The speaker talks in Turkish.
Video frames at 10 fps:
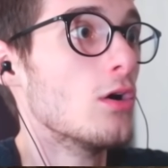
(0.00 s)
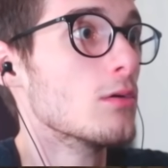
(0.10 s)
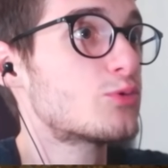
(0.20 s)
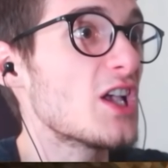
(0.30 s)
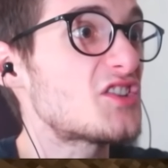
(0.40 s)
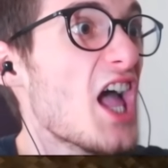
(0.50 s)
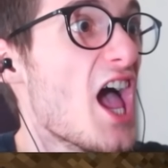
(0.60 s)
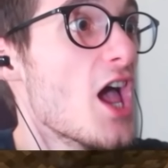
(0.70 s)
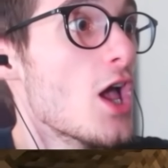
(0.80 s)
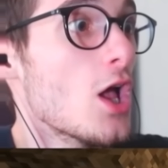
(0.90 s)
Bu ses
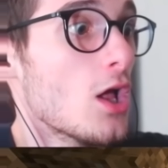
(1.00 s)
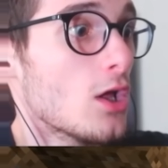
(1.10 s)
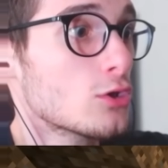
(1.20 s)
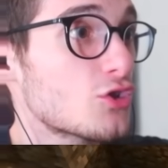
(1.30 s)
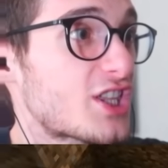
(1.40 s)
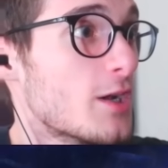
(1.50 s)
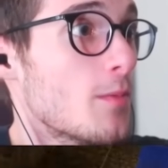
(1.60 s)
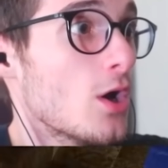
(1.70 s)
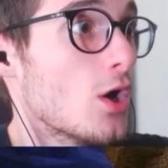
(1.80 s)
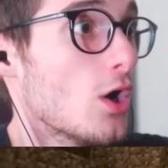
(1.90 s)
ne? Dostlarım.
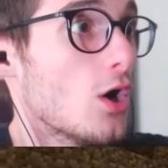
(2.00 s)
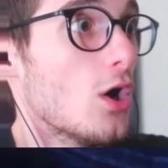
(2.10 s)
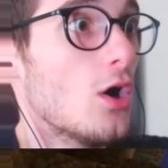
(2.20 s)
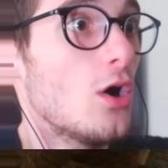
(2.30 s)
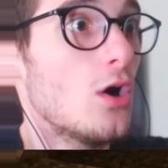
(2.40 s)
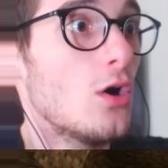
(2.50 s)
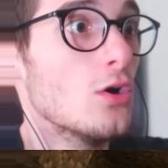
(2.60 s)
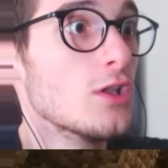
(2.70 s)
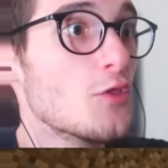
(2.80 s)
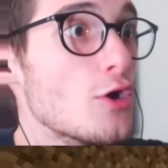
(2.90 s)

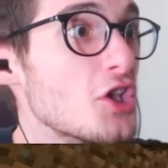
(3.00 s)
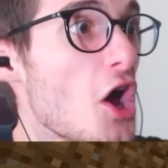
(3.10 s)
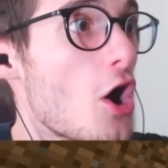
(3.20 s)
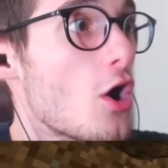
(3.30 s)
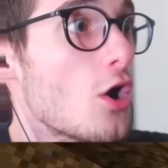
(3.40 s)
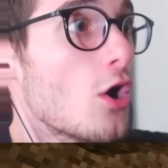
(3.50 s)
Lan ne oluyor?